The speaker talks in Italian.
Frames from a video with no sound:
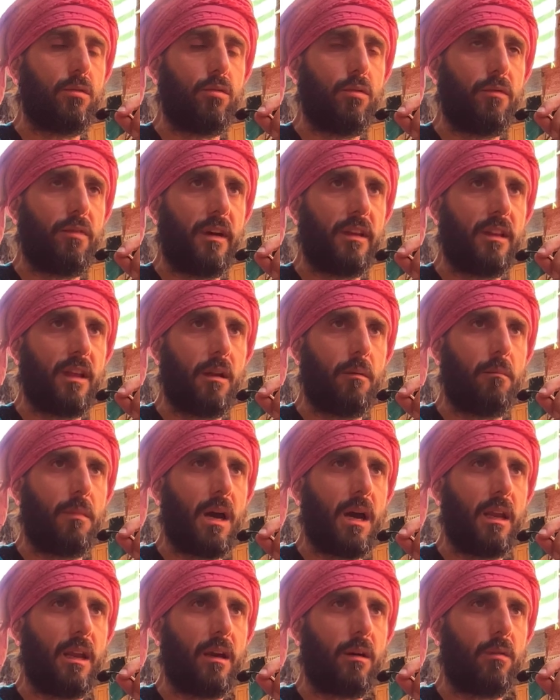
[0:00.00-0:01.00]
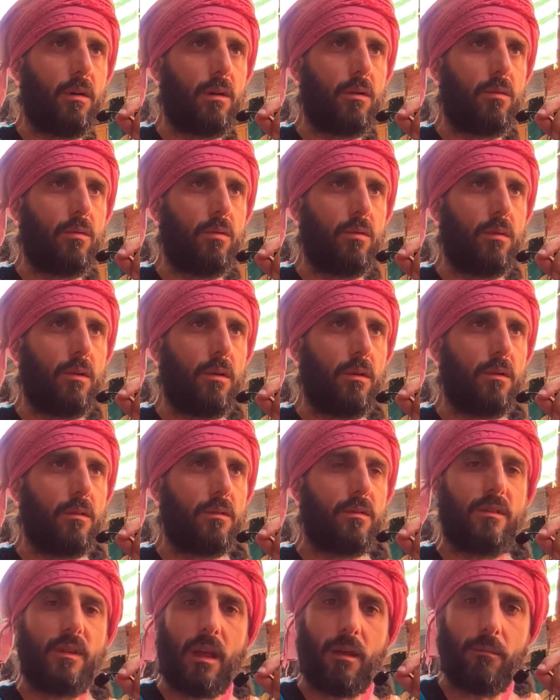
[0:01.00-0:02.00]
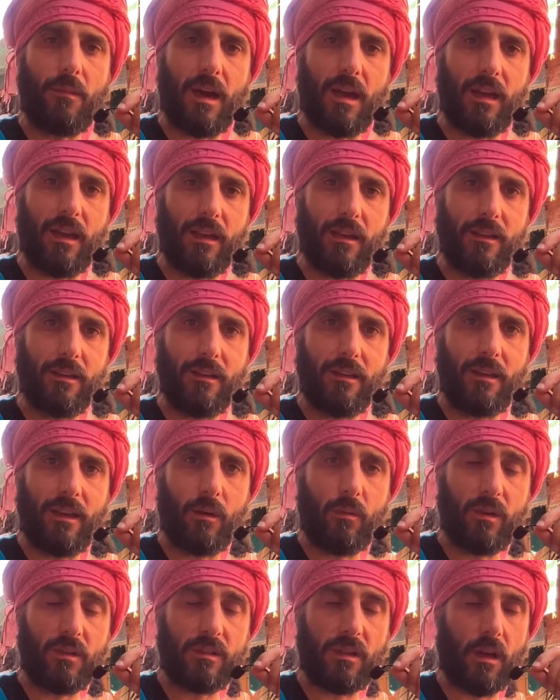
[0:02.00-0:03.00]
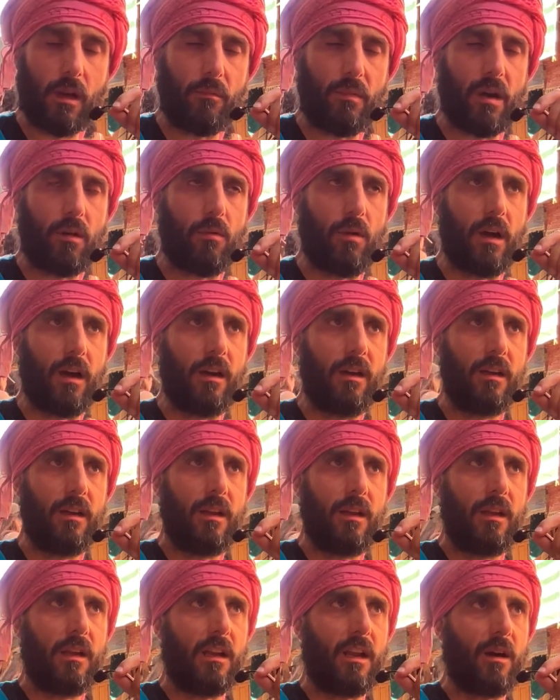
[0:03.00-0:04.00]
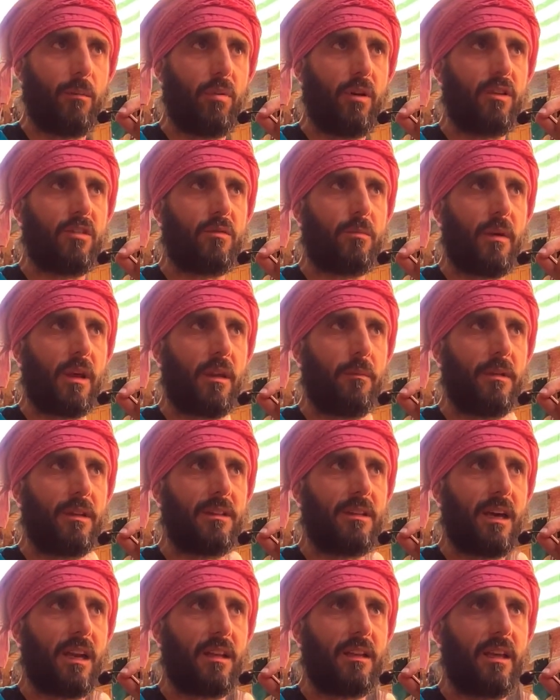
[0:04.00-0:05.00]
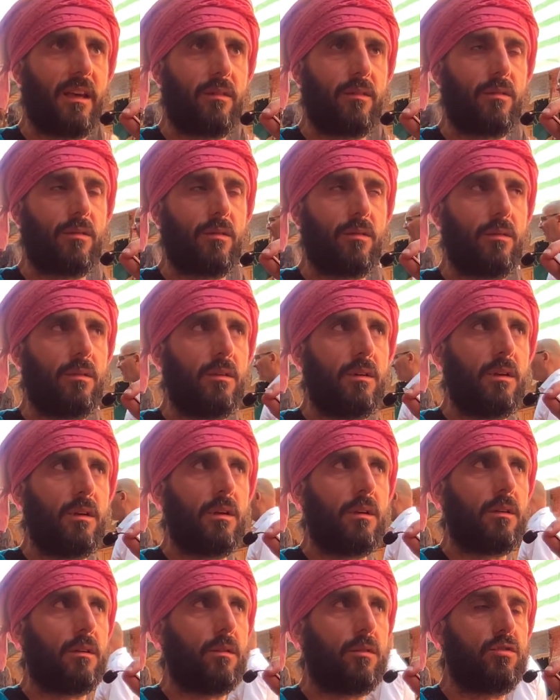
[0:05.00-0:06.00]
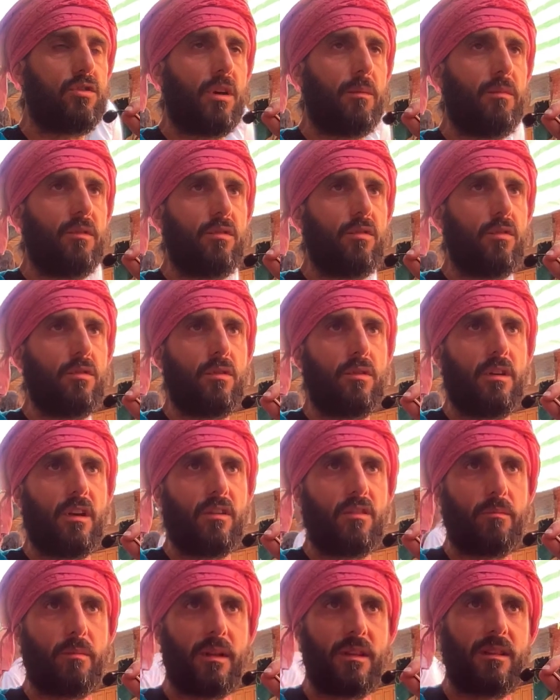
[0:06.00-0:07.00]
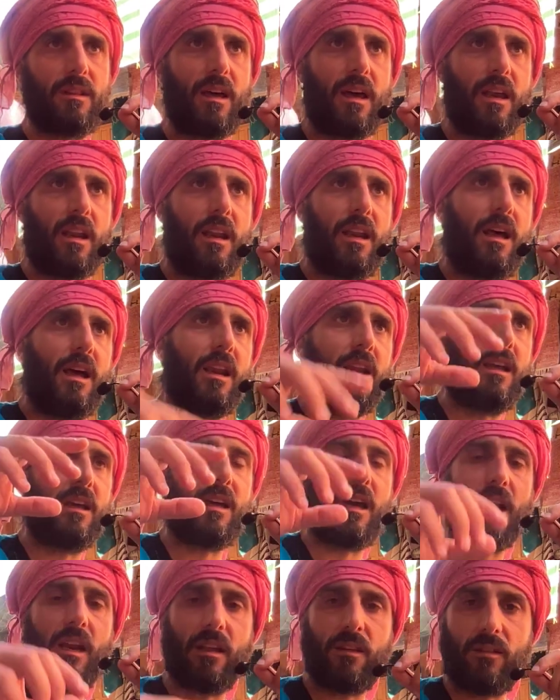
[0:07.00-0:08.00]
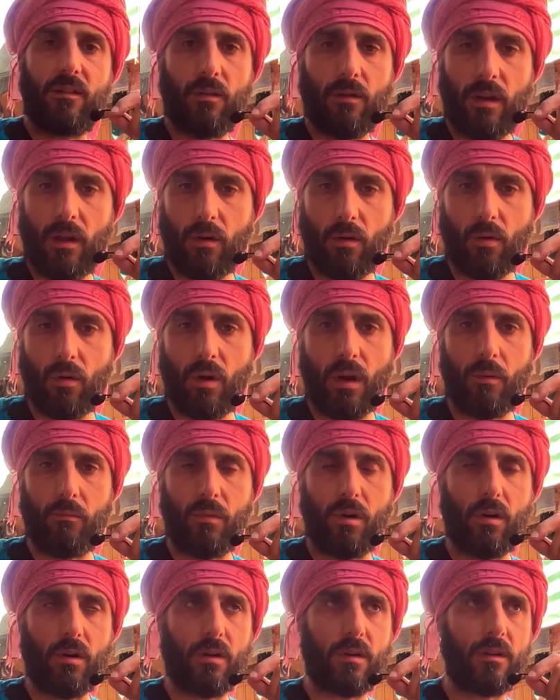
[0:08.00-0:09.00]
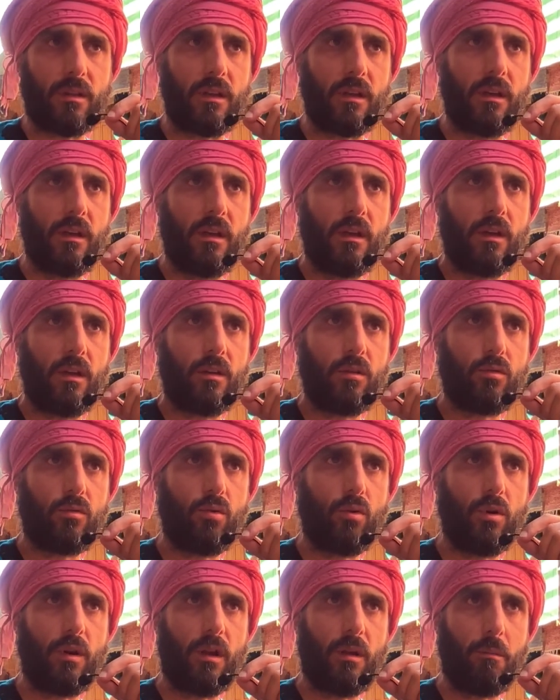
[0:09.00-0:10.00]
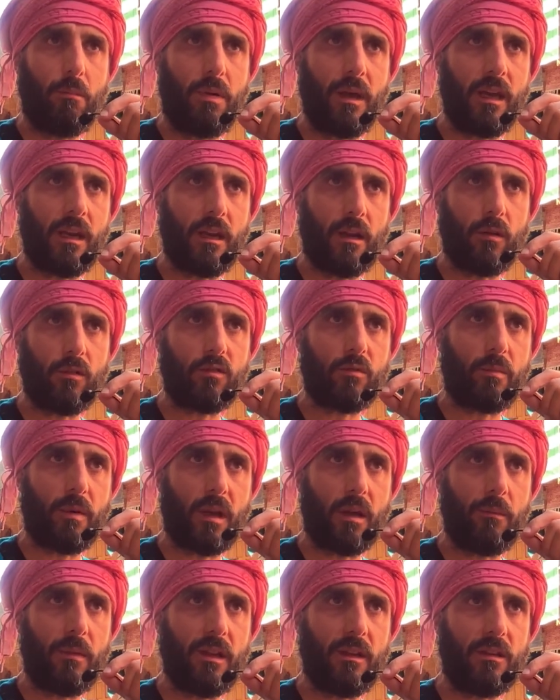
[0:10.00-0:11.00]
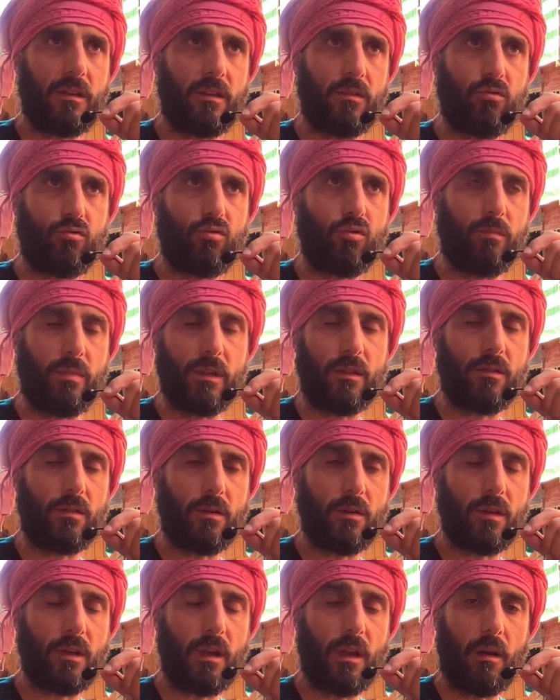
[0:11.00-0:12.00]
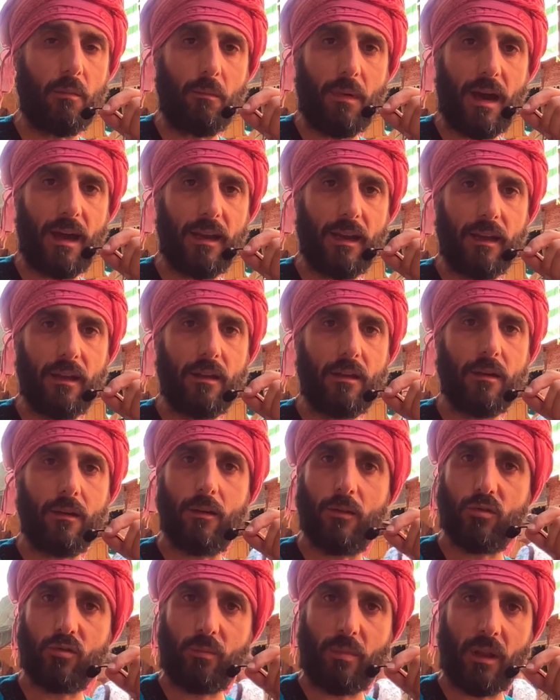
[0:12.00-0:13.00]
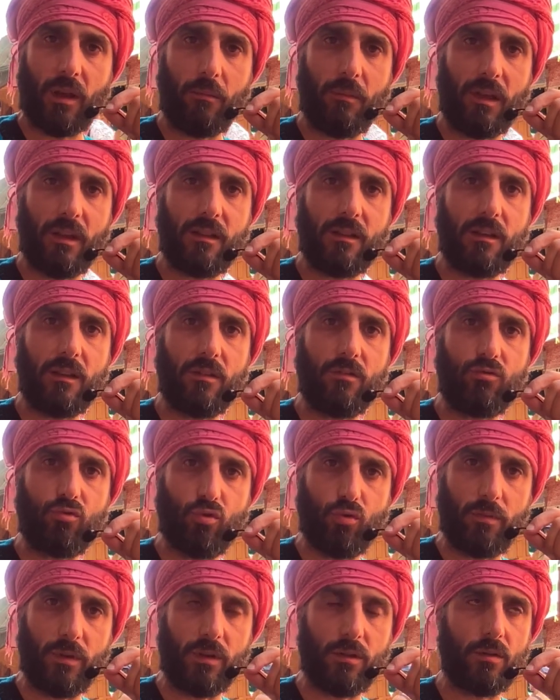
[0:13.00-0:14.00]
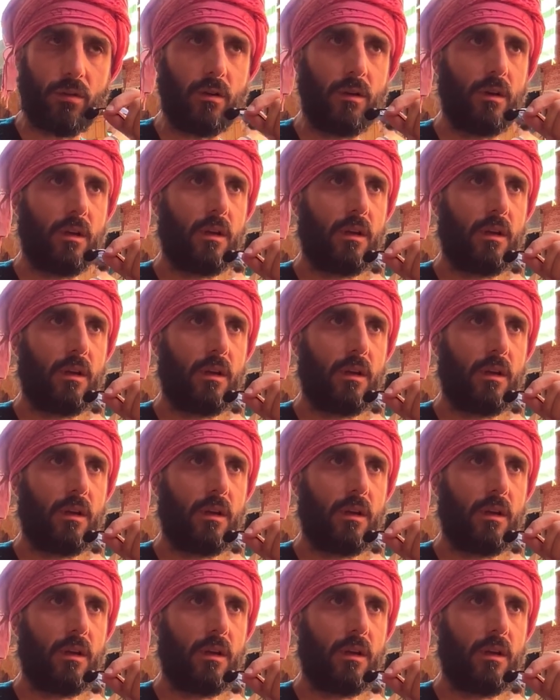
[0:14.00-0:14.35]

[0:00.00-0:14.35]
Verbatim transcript: tu fai del male a qualcuno, stai male. E questa roba qua la puoi sperimentare adesso. Non c'è bisogno di aspettare la reincarnazione o la morte tu il bene lo sperimenti subito, il male lo sperimenti subito,